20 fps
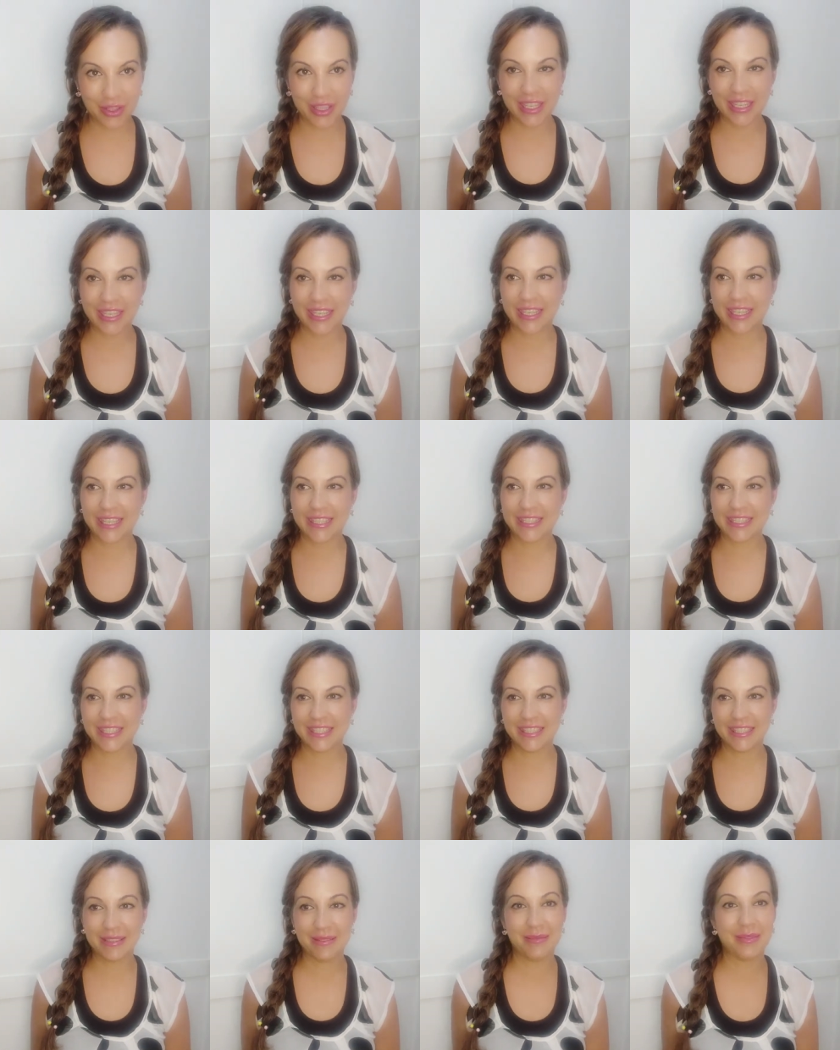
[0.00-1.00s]
Dije que en
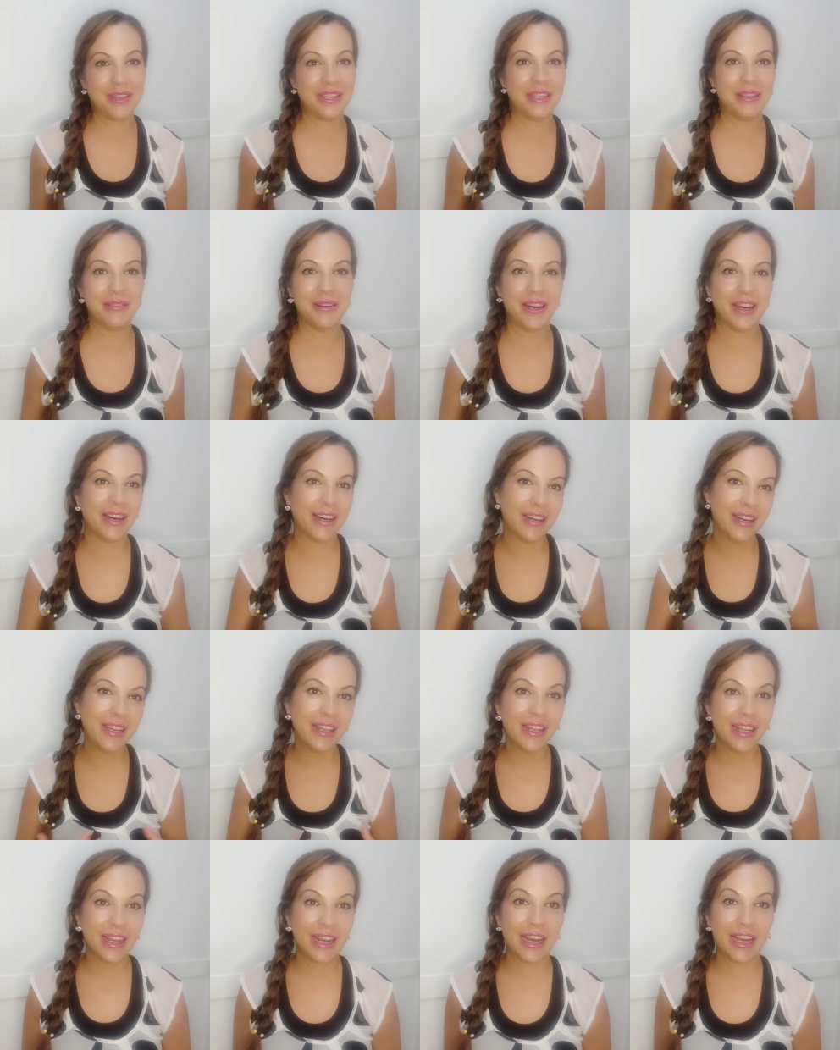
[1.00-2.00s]
septiembre iba
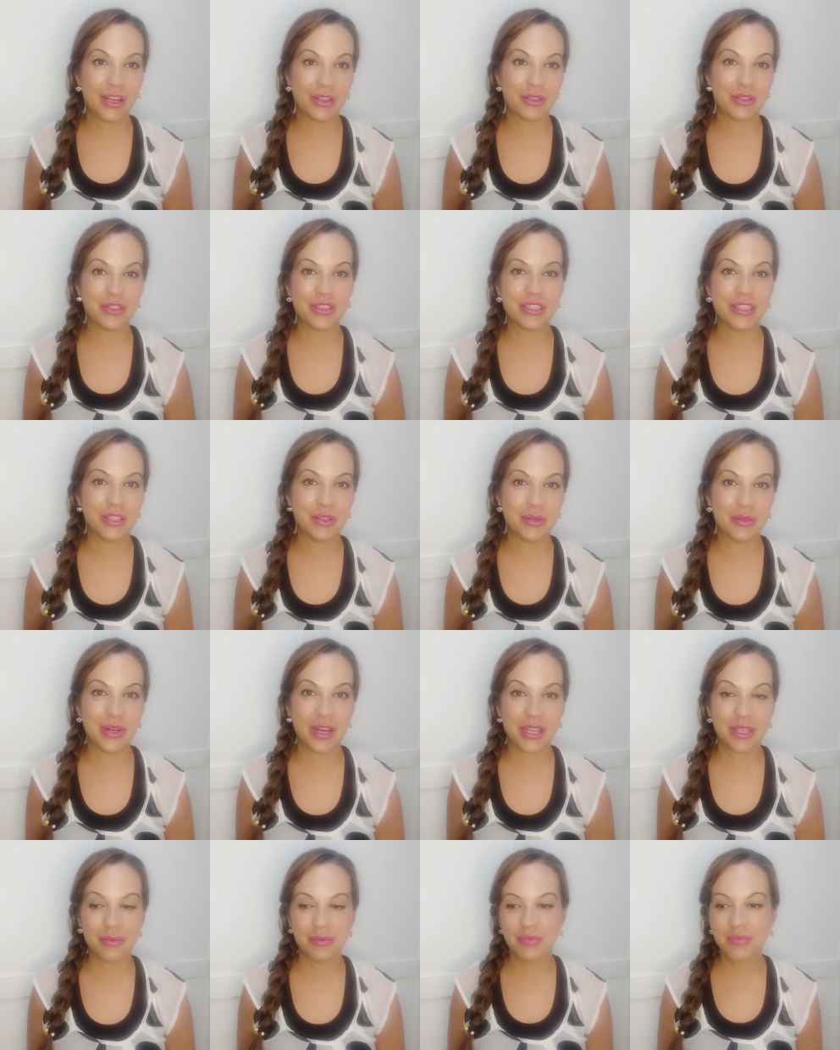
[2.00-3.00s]
a
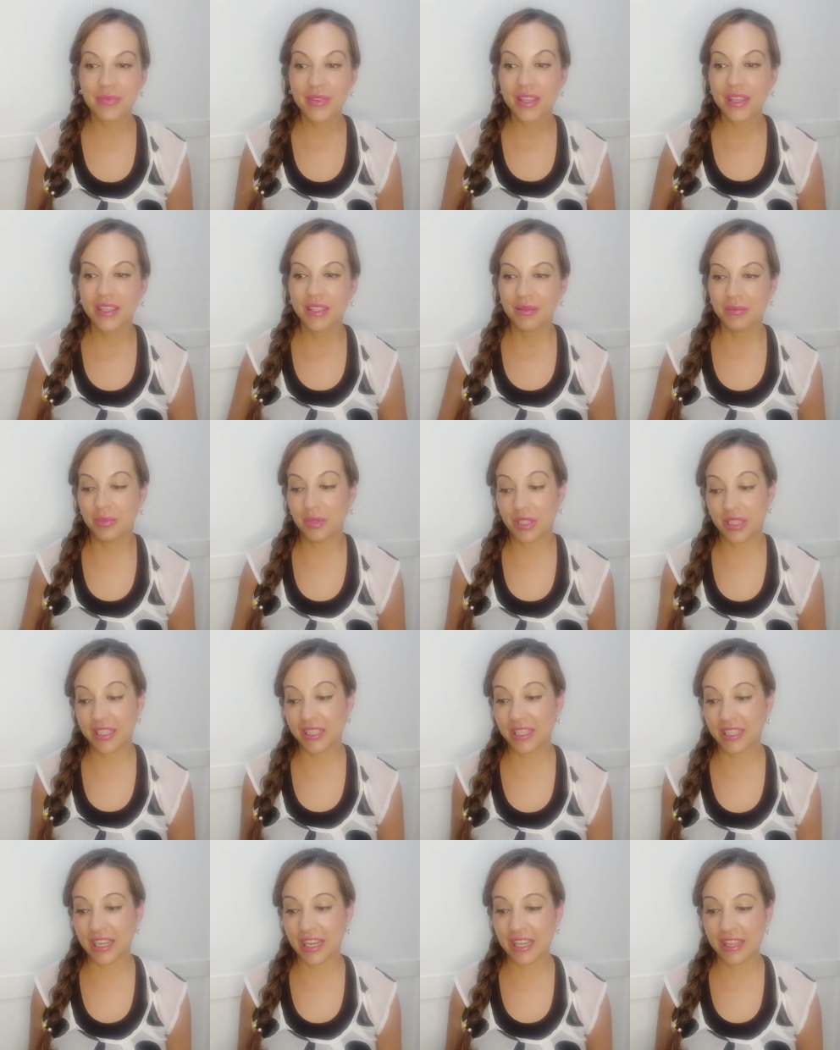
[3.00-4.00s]
continuar
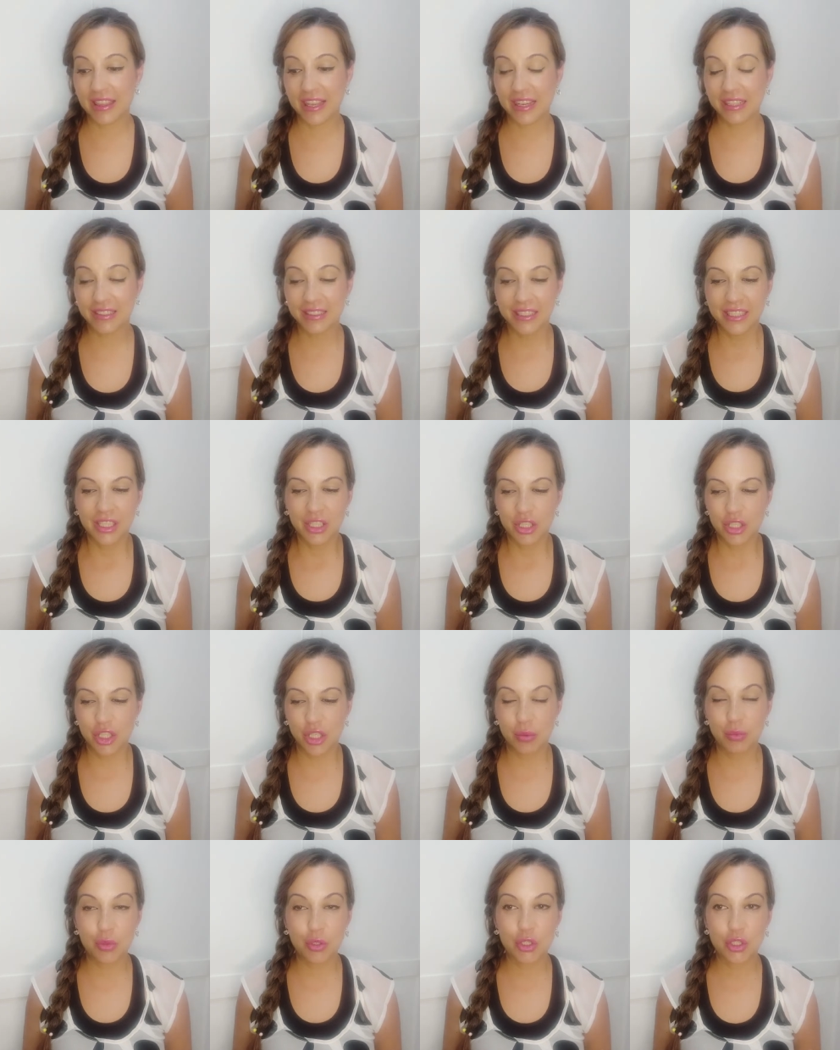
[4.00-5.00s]
porque en realidad
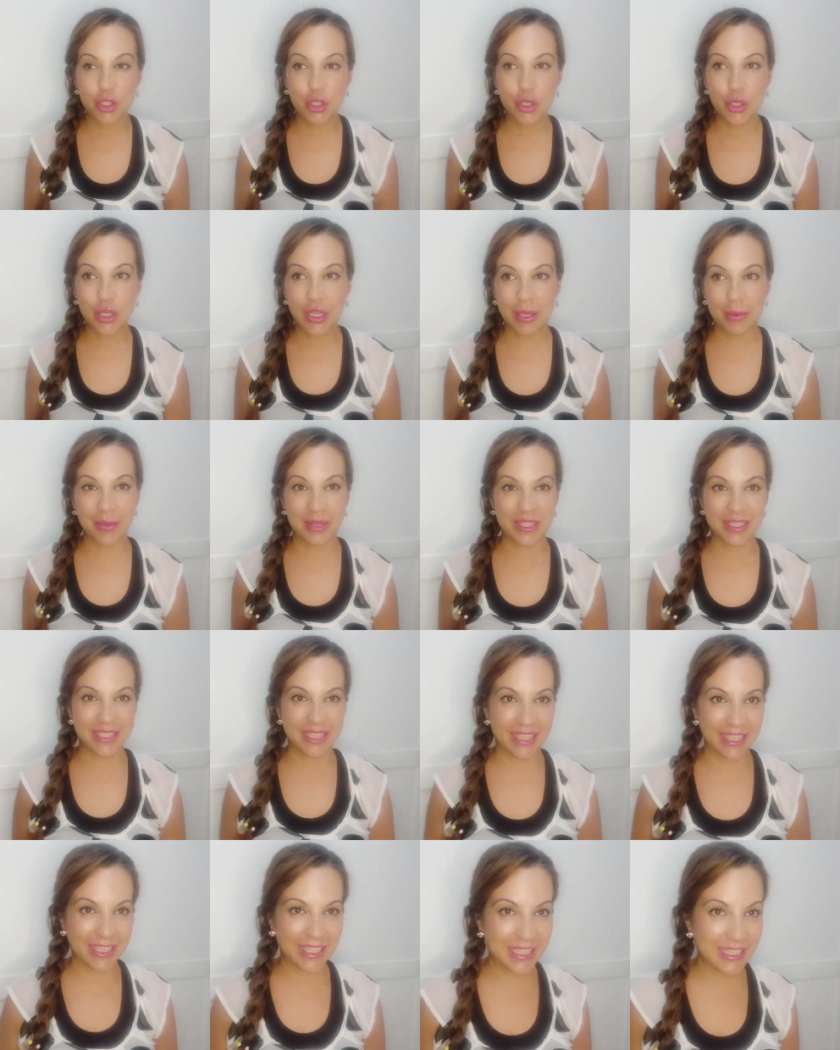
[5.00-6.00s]
sois muchos los que me
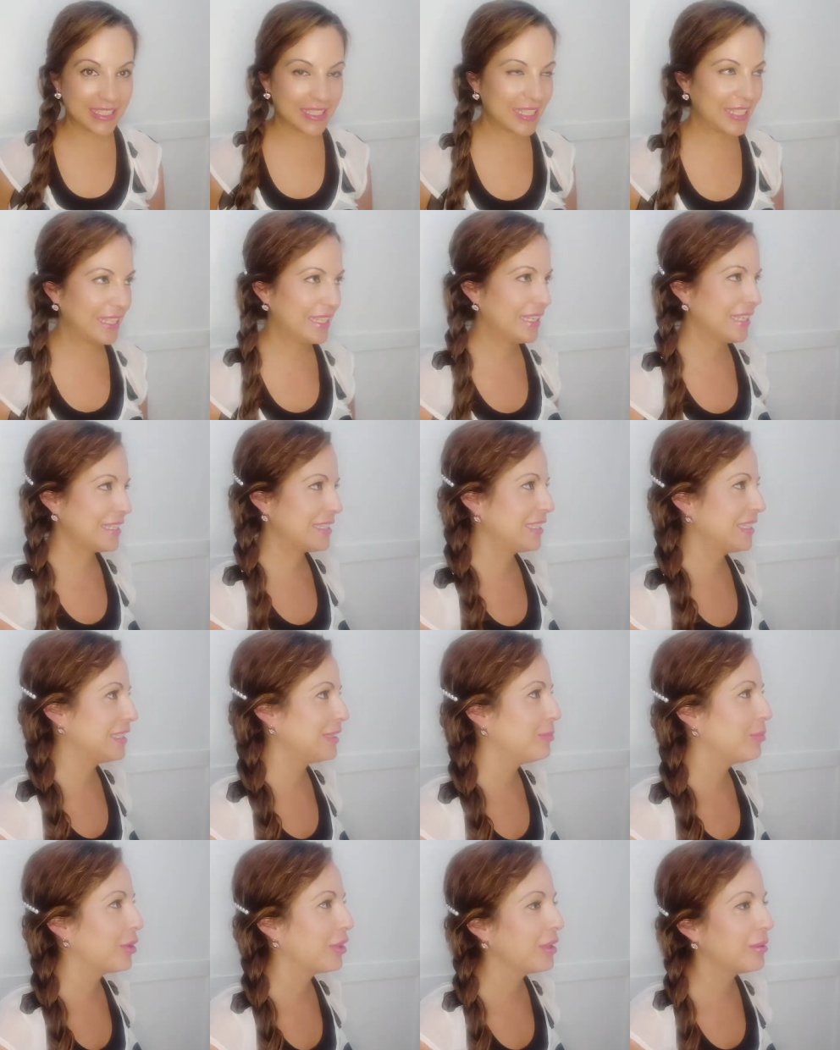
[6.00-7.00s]
seguís en este
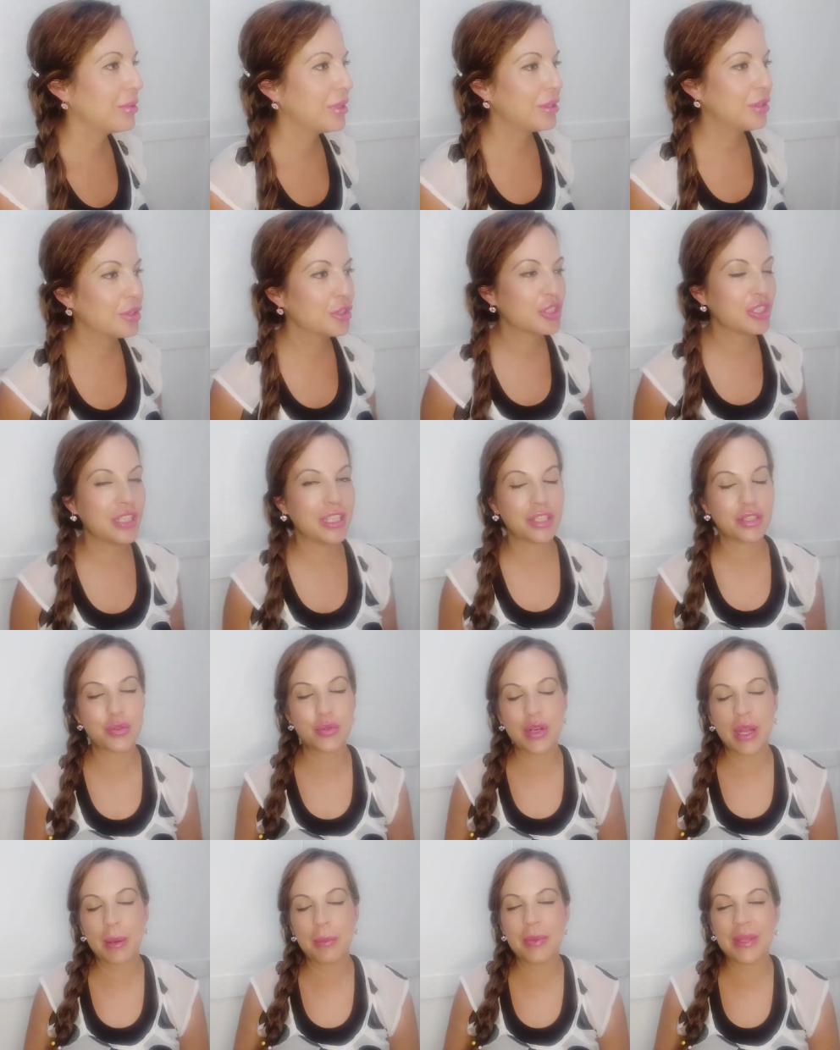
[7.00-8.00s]
tipo de vídeos y es
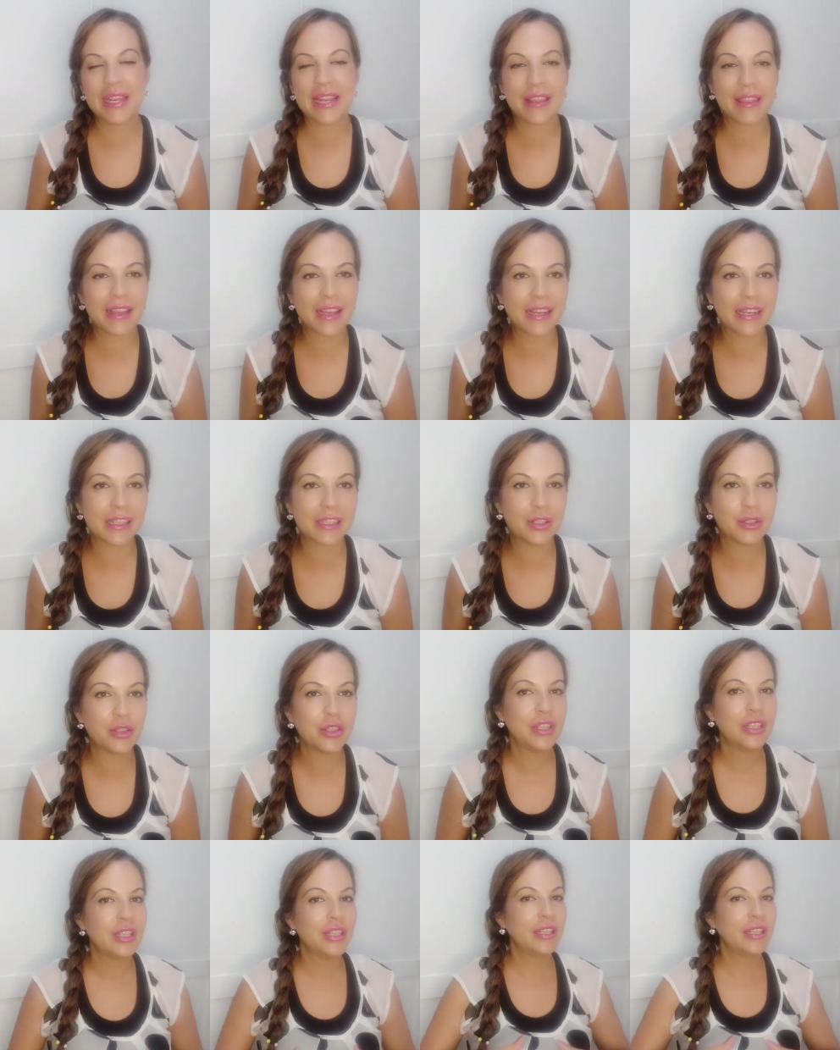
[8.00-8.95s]
una pena dejarlo